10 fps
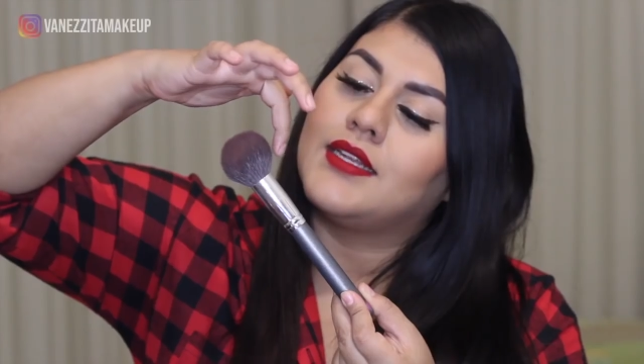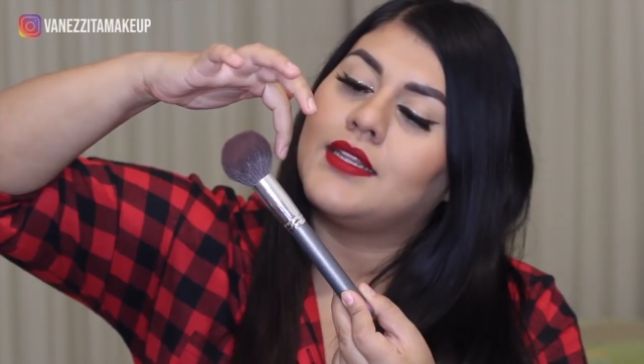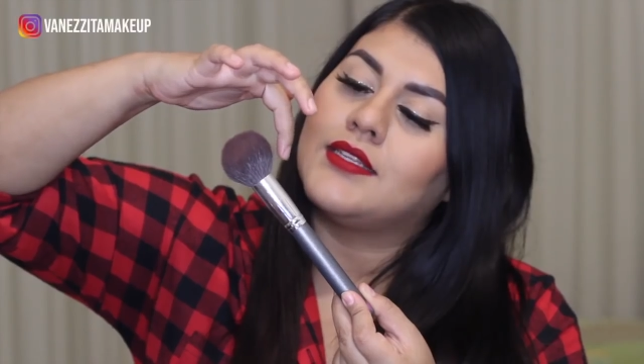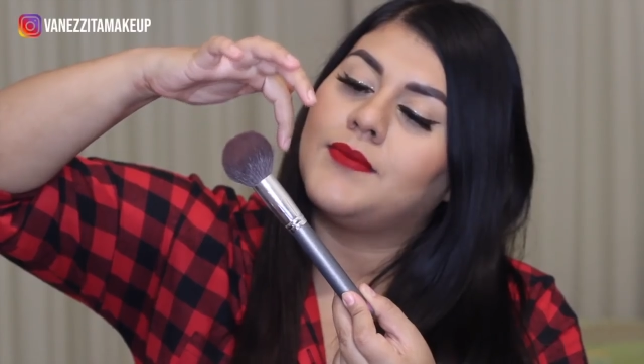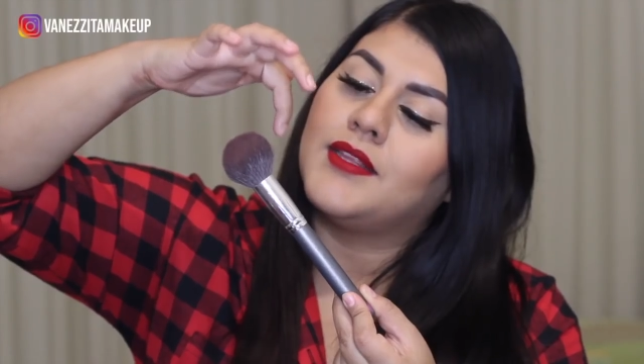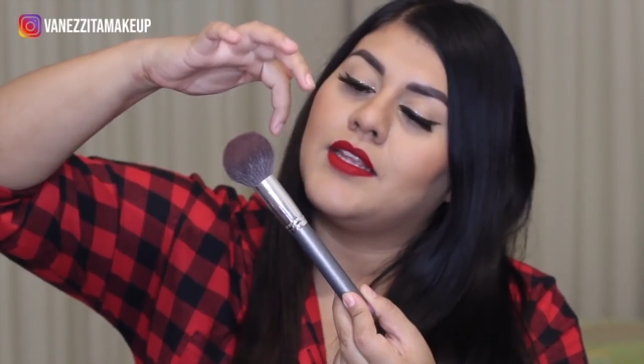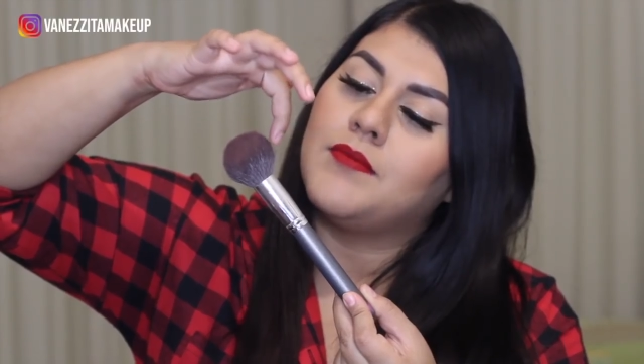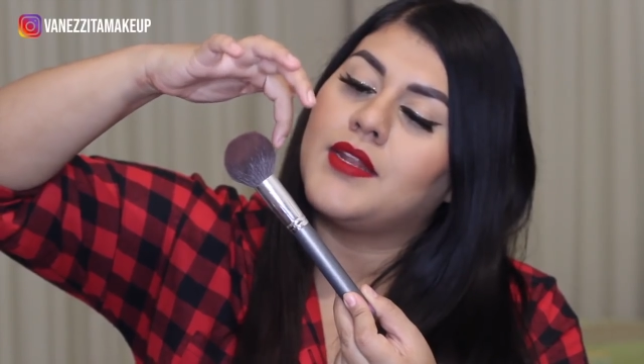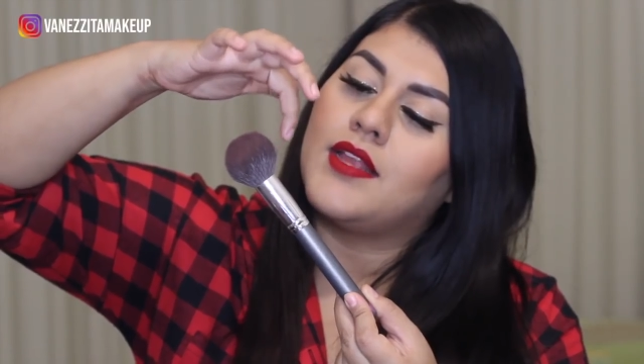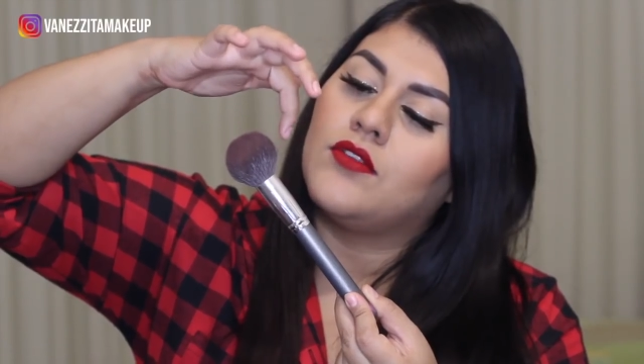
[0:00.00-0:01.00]
cerdas van
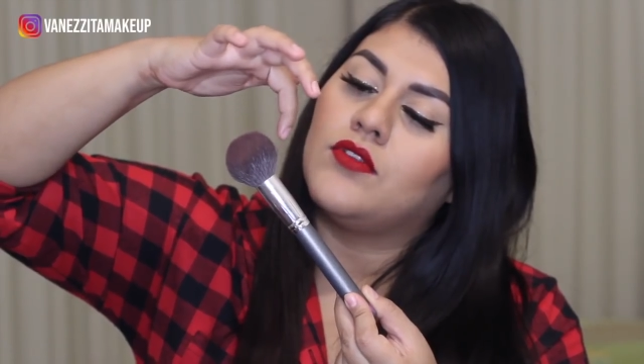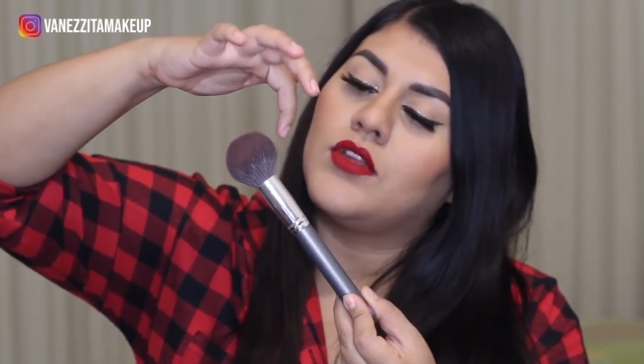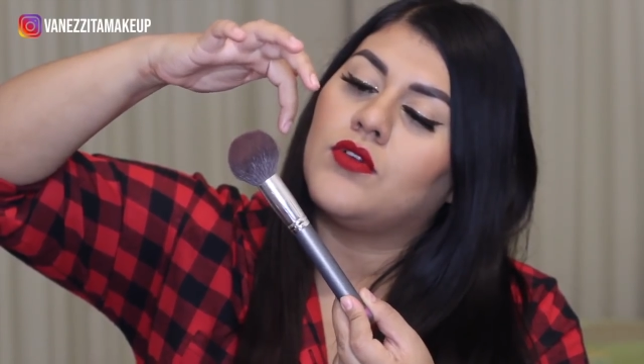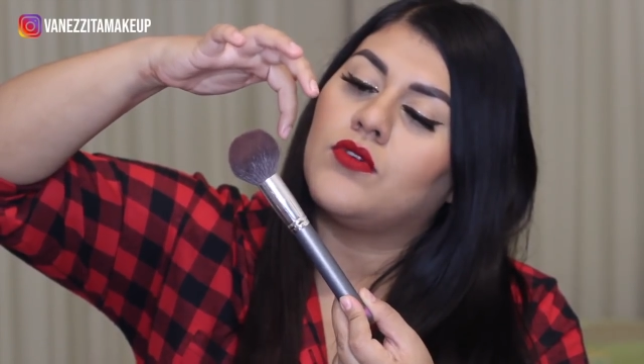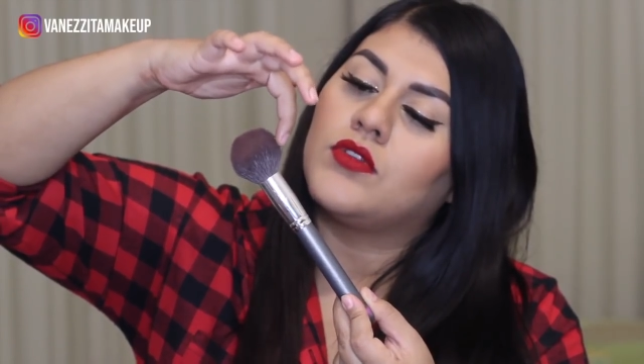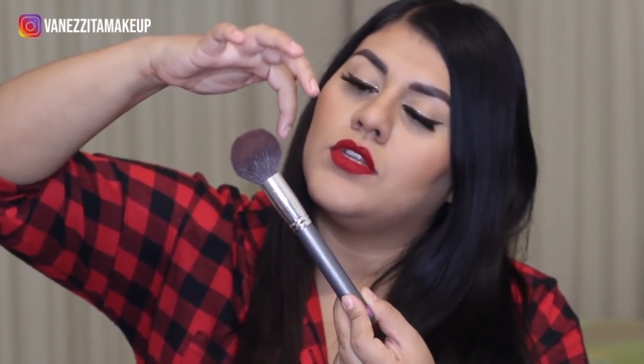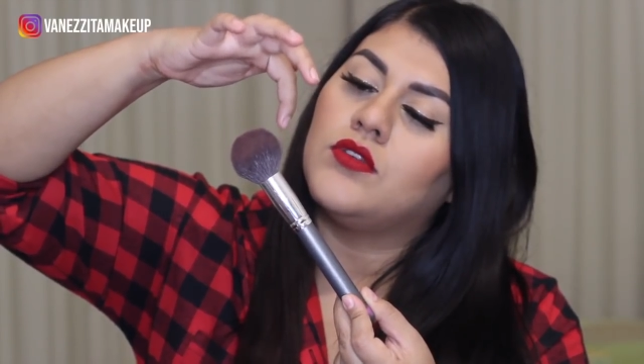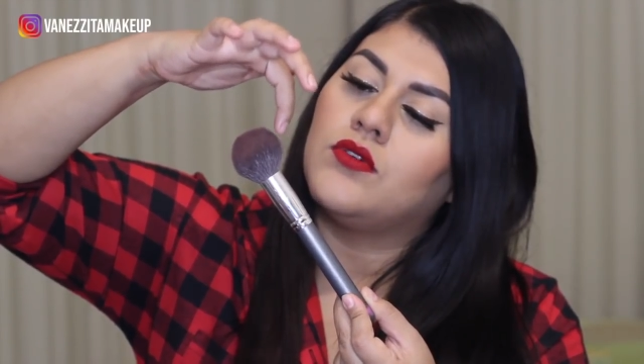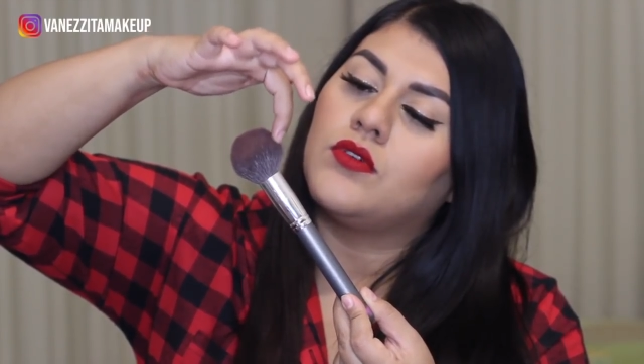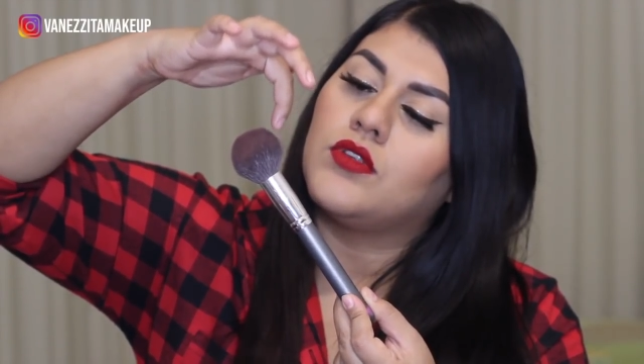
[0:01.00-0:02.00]
terminando de
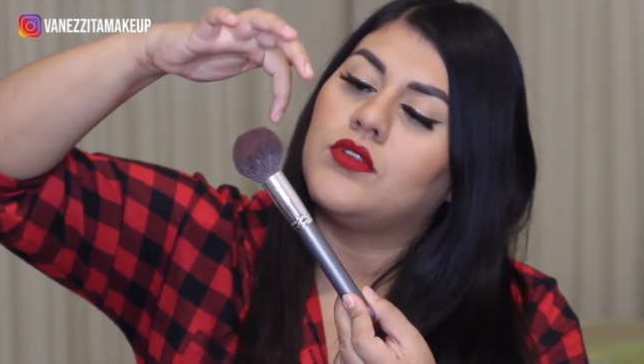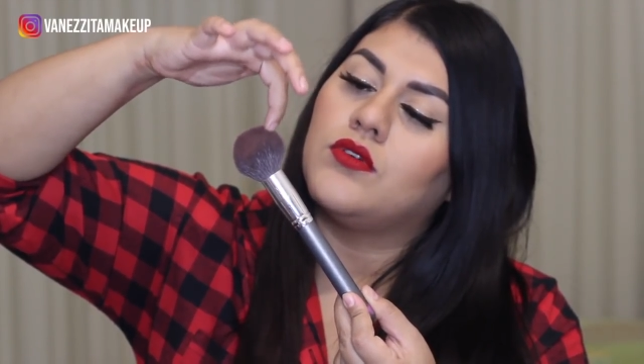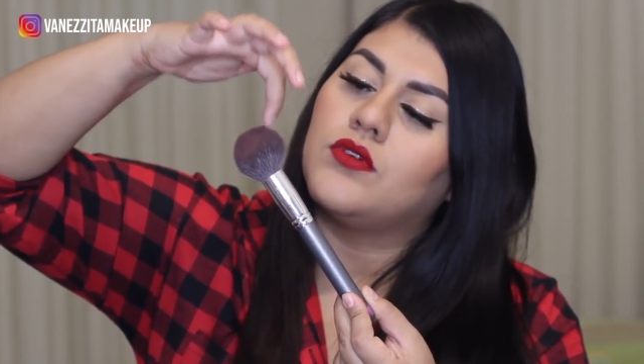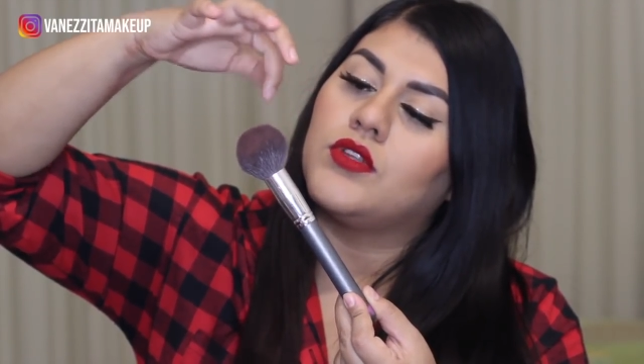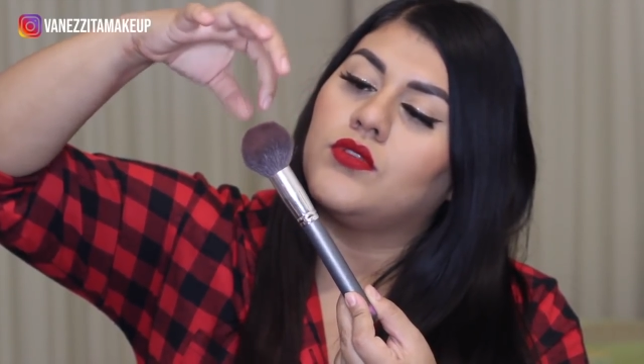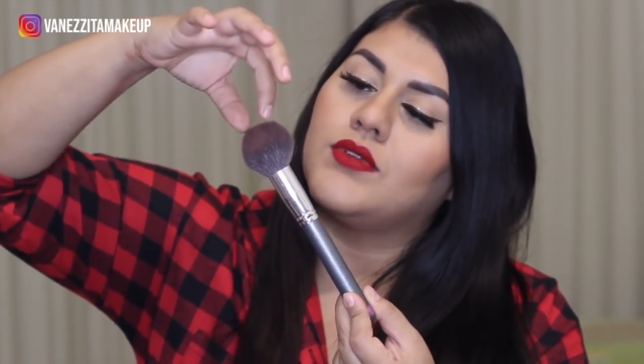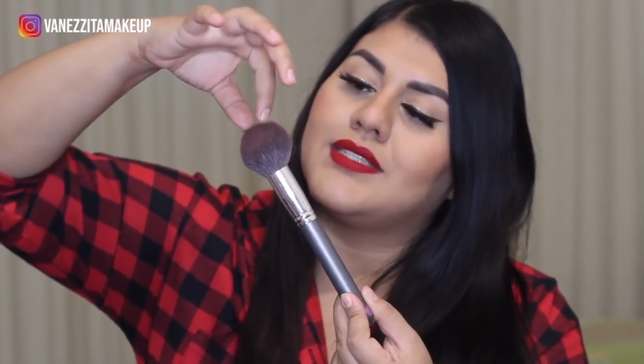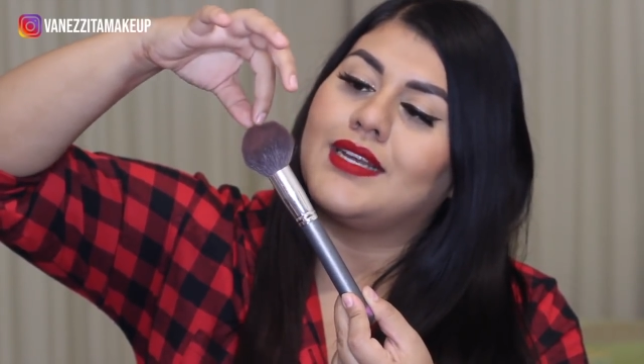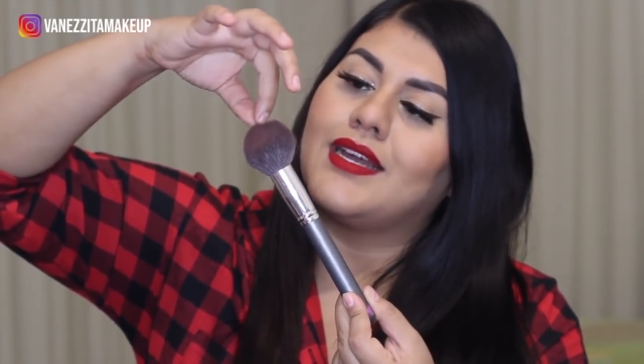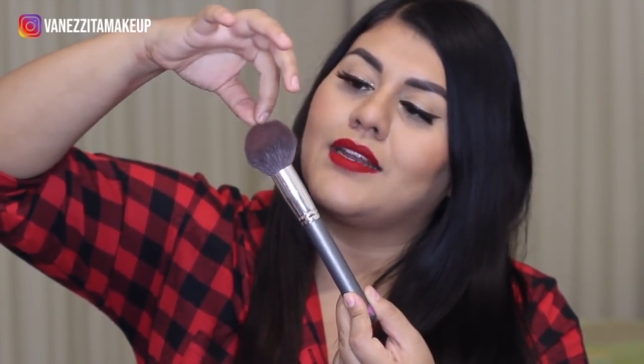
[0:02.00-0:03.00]
cortito, cortito, cortito
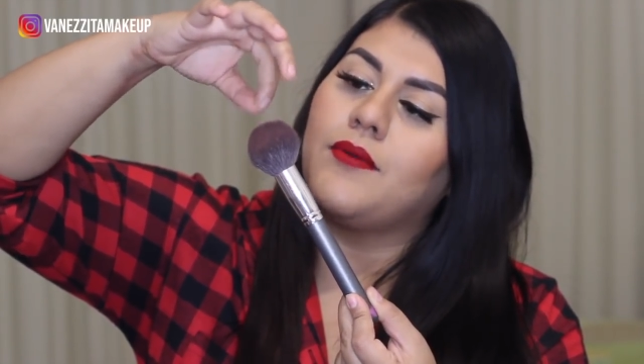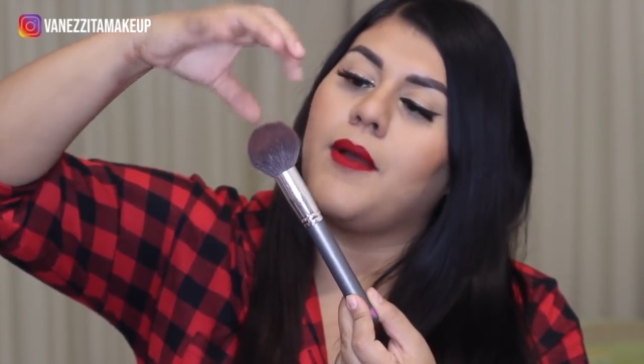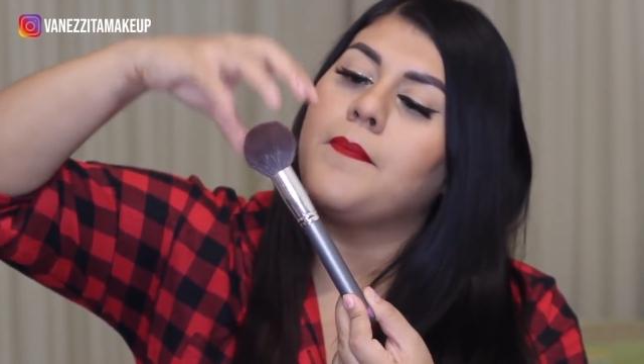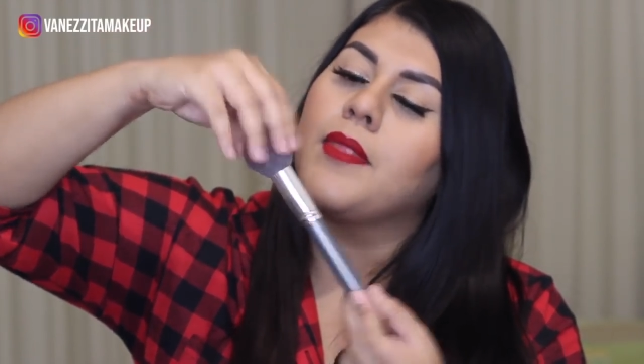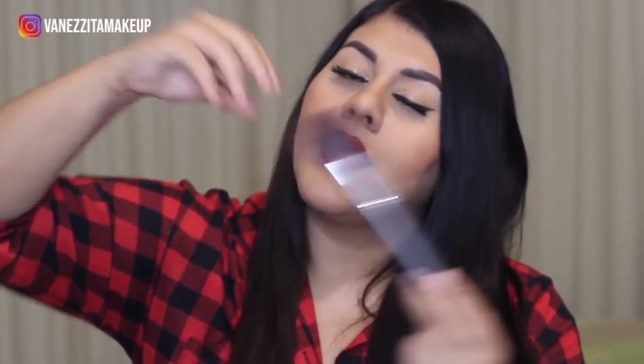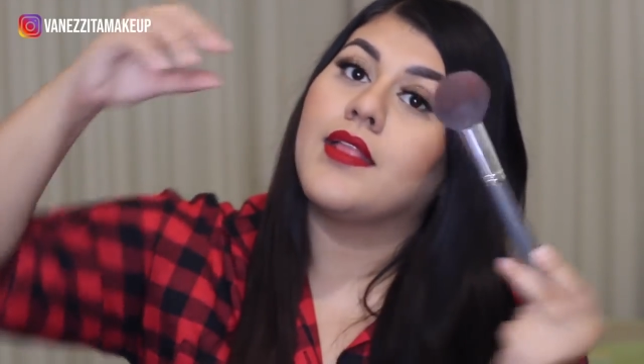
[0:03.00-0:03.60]
hasta acá arriba,